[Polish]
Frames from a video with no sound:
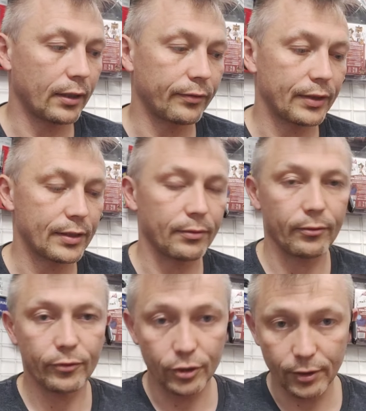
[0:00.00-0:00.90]
Tak więc
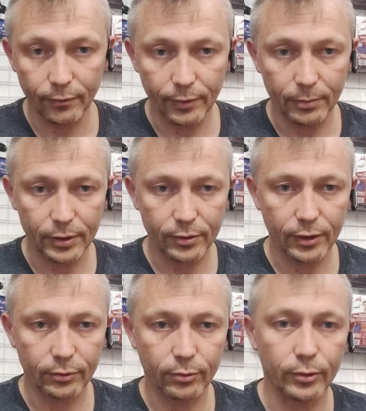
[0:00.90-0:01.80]
wszystkim Wam bardzo
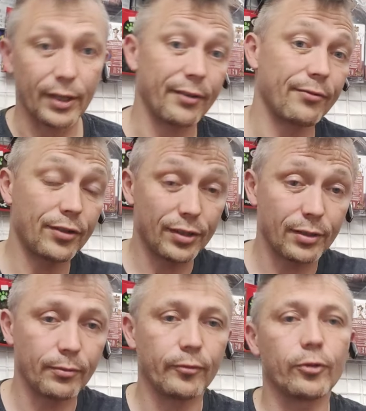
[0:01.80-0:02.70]
gratuluję.
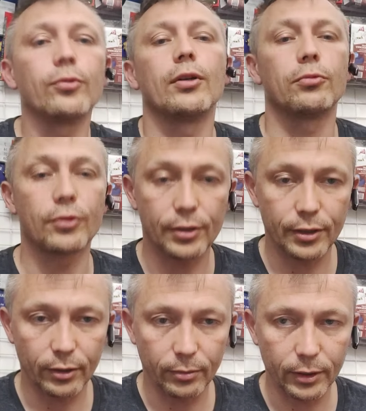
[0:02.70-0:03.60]
Wszystkim w ogóle
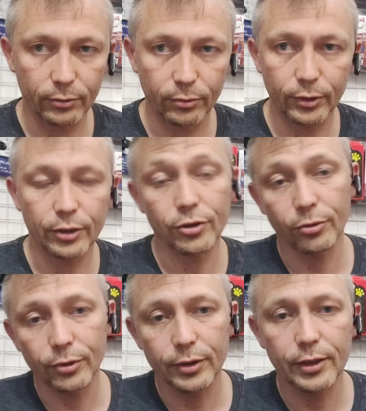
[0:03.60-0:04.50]
uczestnikom gratuluję i
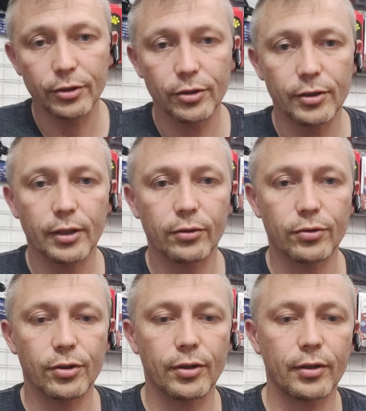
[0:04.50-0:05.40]
dziękuję strasznie za
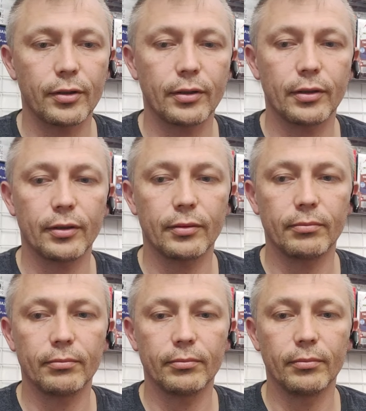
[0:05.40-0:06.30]
to, że
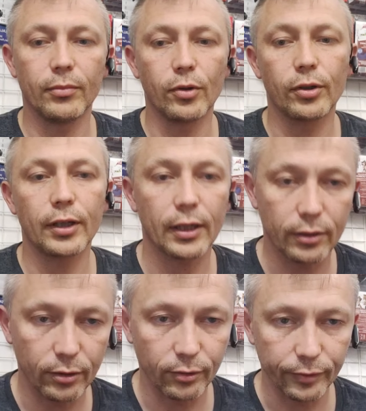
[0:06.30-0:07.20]
mogę
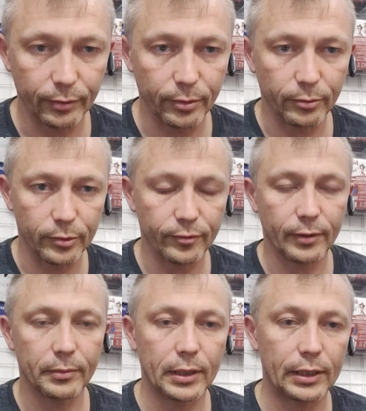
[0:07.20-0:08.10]
jakkolwiek pomóc
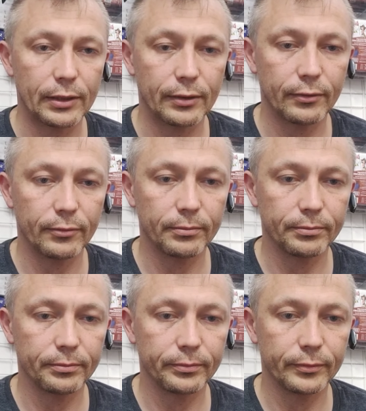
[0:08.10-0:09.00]
Wam
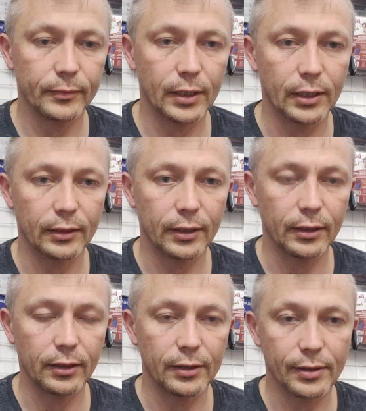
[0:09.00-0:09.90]
na
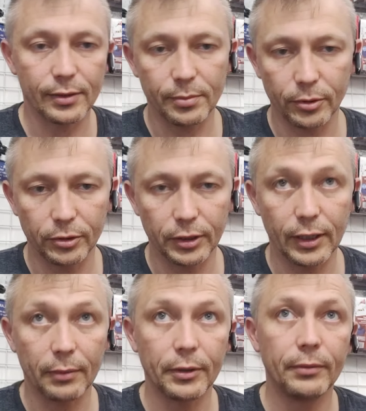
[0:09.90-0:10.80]
kanale ze
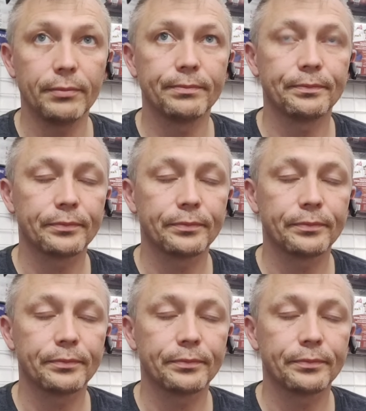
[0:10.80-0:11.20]
zbrojnikami.